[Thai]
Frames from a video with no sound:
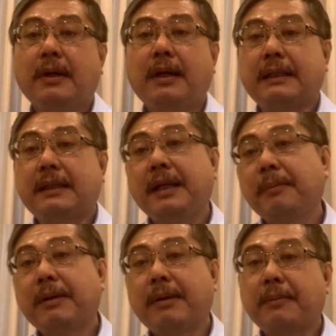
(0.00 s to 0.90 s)
ก็อาจจะยิ่
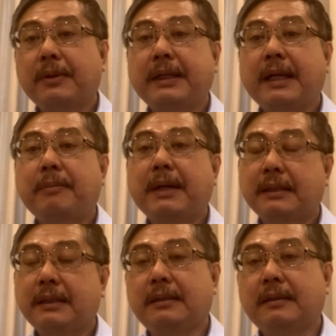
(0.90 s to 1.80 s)
งมีความงอนแง่นมา
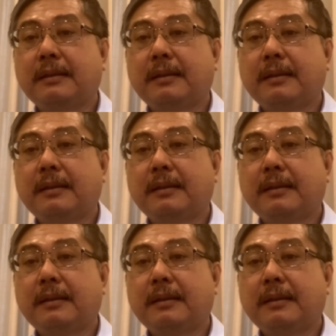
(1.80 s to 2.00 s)
กขึ้น